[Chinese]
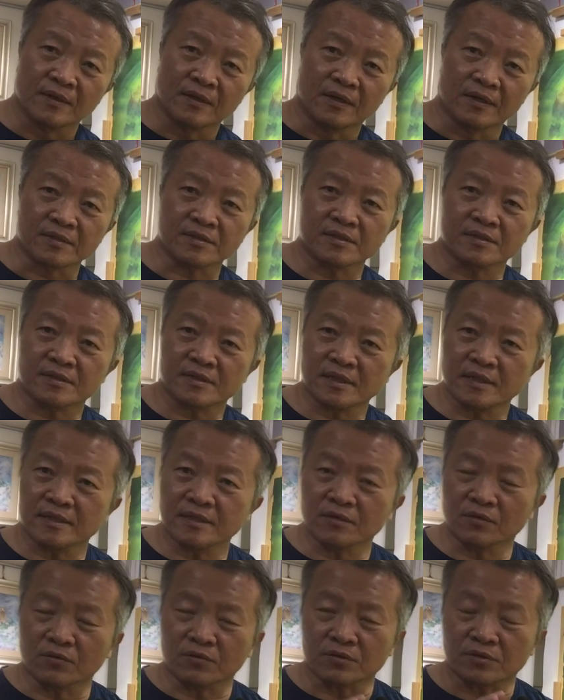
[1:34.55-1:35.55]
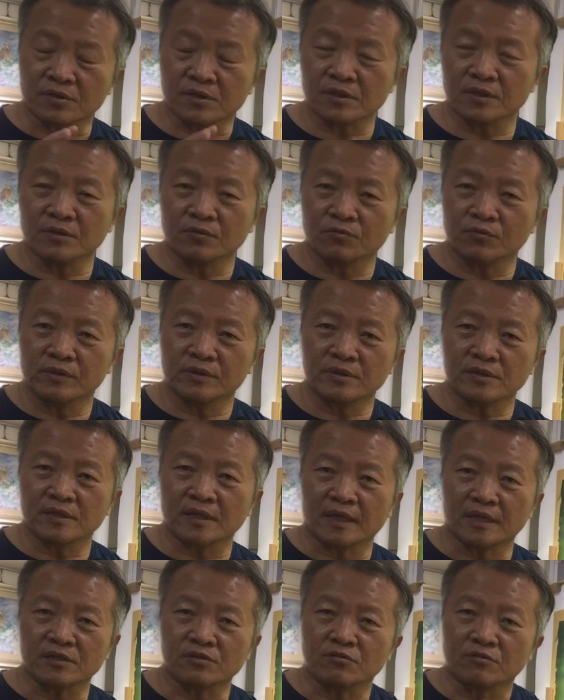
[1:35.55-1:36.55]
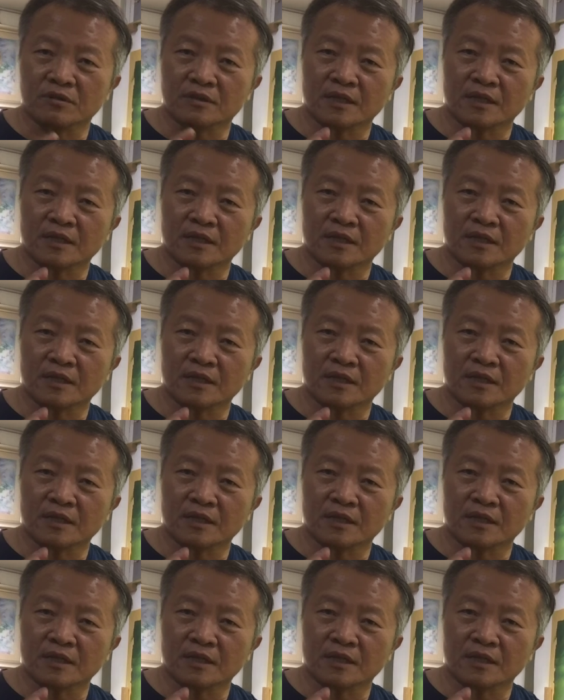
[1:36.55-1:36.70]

而是这种色温是来自于